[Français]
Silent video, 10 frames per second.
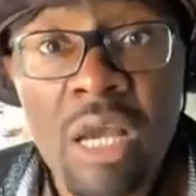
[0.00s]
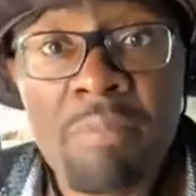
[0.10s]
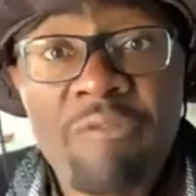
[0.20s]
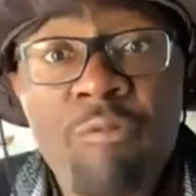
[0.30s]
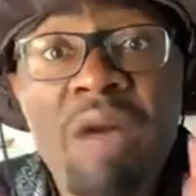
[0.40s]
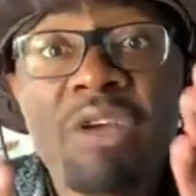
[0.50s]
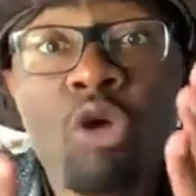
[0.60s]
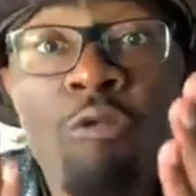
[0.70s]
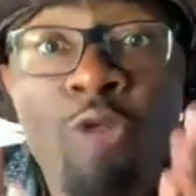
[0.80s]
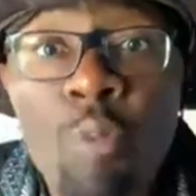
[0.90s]
Mais vous m'avez
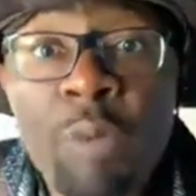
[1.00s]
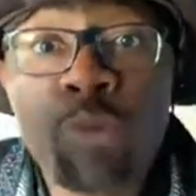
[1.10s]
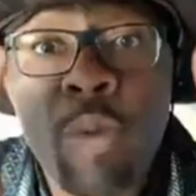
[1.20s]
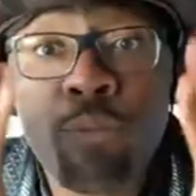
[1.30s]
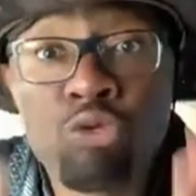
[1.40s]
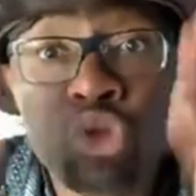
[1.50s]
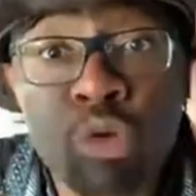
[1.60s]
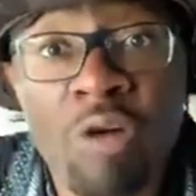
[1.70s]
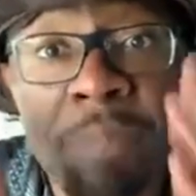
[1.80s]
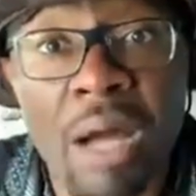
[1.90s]
donc vomi pour me
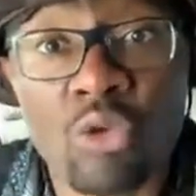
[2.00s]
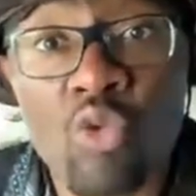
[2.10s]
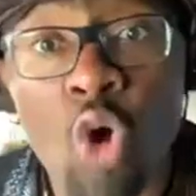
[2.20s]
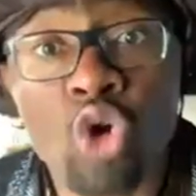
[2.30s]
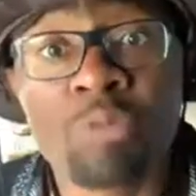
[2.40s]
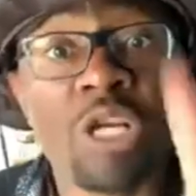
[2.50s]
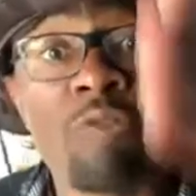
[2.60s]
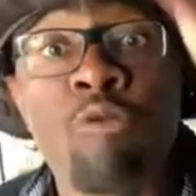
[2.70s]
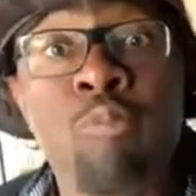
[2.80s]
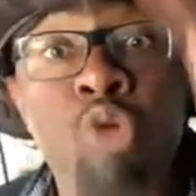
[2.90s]
poursuivre partout. On est obligé de
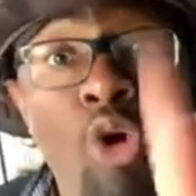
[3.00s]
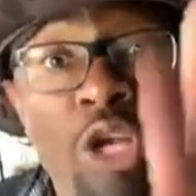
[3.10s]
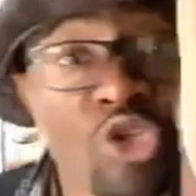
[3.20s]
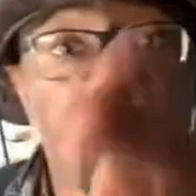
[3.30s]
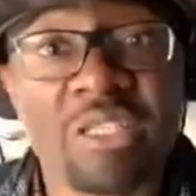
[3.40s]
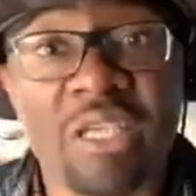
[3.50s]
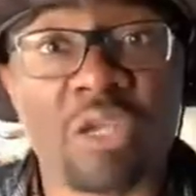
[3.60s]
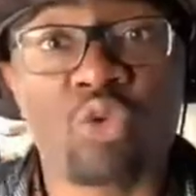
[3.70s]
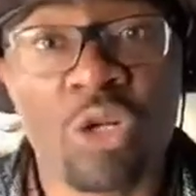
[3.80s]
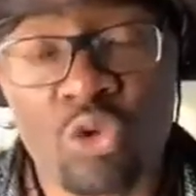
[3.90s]
vous bloquer sur mes
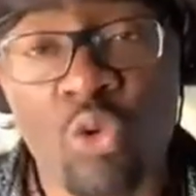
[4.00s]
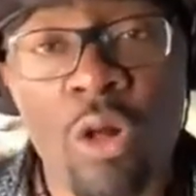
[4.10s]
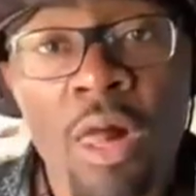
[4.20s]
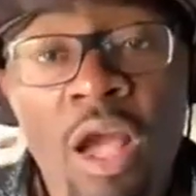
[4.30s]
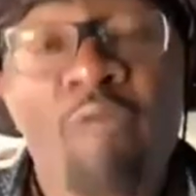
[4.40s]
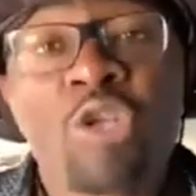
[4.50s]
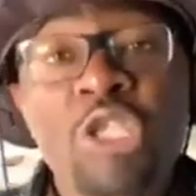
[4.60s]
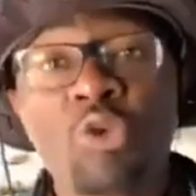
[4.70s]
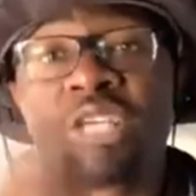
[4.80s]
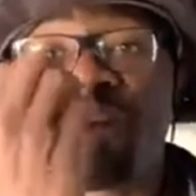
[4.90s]
directs tous les jours. Vous dites
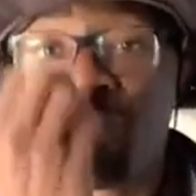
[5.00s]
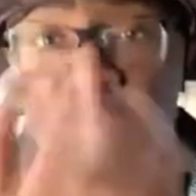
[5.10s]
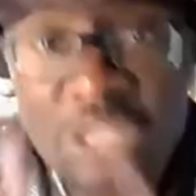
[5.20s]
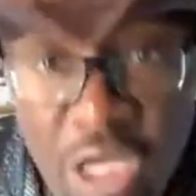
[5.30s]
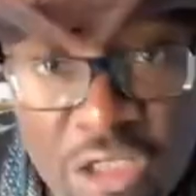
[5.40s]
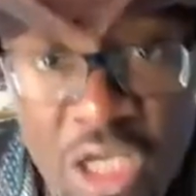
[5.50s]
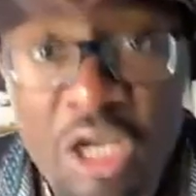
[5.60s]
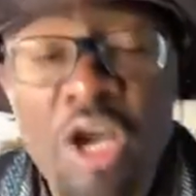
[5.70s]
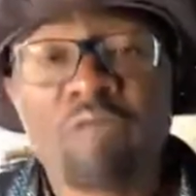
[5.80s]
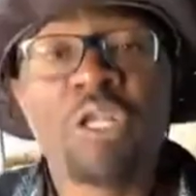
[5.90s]
que vous avez vomi quelqu'un.
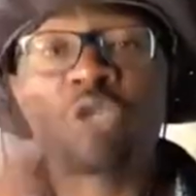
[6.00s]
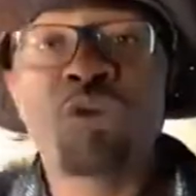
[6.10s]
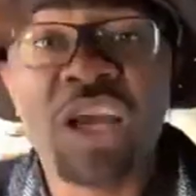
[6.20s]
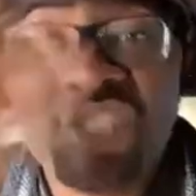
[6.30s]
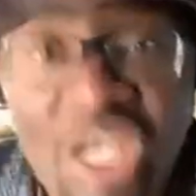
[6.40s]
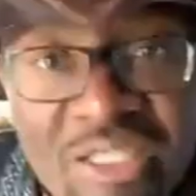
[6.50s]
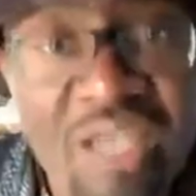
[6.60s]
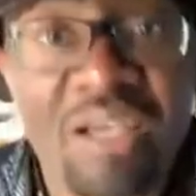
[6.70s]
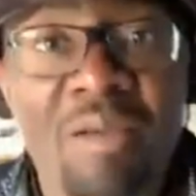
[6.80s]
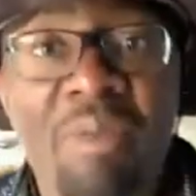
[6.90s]
Vous dites que vous l'avez
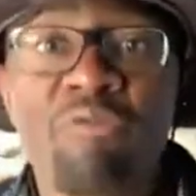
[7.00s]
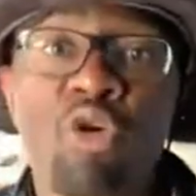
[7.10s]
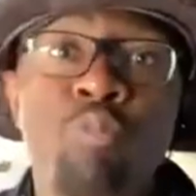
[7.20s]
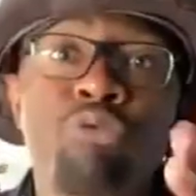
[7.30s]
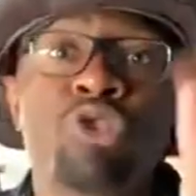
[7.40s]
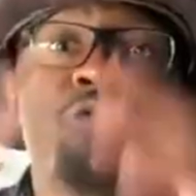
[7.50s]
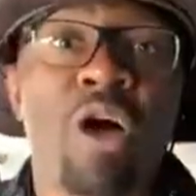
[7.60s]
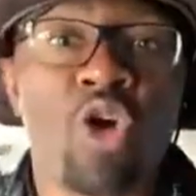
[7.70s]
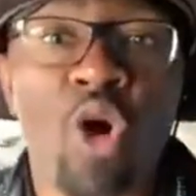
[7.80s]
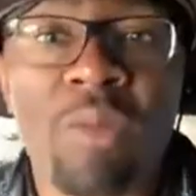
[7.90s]
chassé. Mais vous le poursuivez
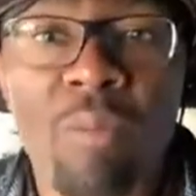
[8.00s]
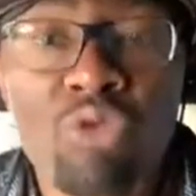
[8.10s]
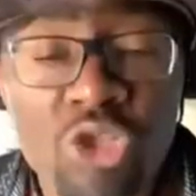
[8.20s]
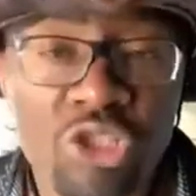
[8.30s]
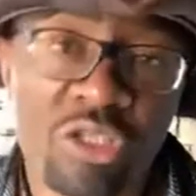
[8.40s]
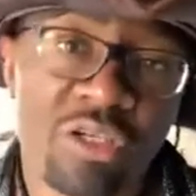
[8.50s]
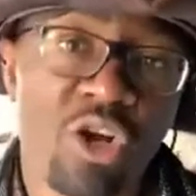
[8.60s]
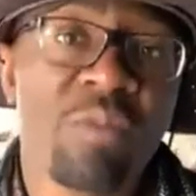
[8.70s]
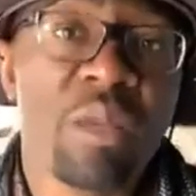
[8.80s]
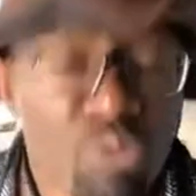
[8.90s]
encore comme la mouche.
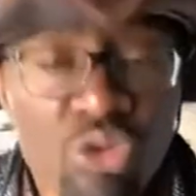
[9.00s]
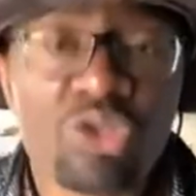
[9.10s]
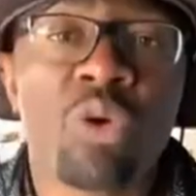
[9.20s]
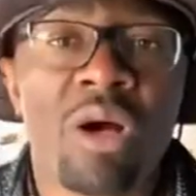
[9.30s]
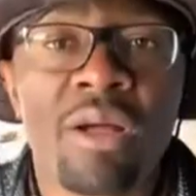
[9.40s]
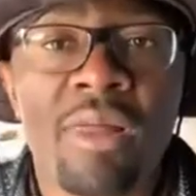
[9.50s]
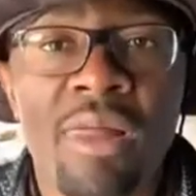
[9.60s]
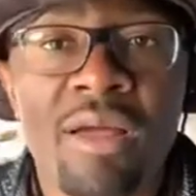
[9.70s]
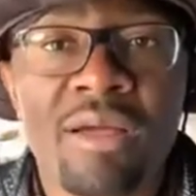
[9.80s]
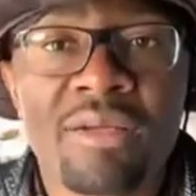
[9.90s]
Comme les mouches, quoi.
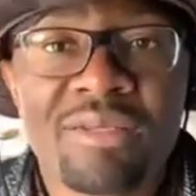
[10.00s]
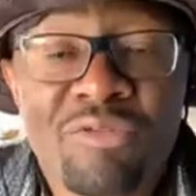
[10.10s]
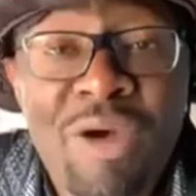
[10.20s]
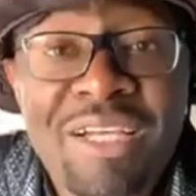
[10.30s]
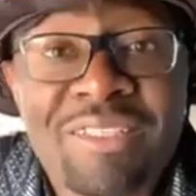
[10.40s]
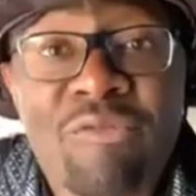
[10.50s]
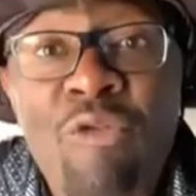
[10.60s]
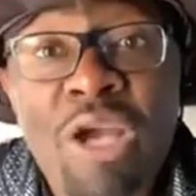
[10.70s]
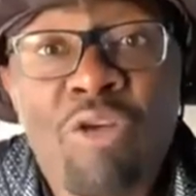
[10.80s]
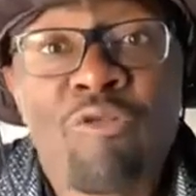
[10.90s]
Vous voyez que
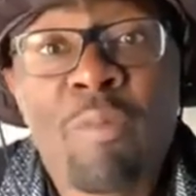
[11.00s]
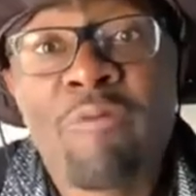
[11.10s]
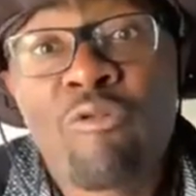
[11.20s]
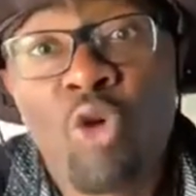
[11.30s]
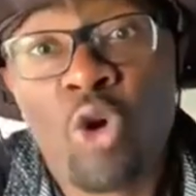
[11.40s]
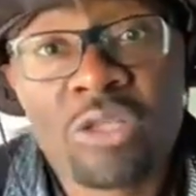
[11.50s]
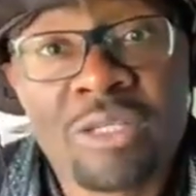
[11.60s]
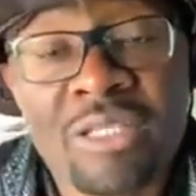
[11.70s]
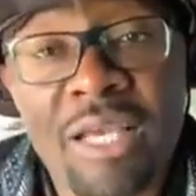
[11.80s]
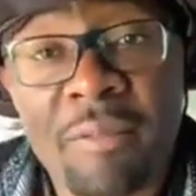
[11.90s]
vous-même, vous, vous vous
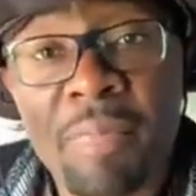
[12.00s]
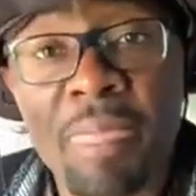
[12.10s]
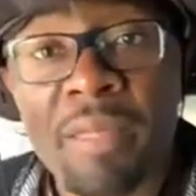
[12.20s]
contredisez.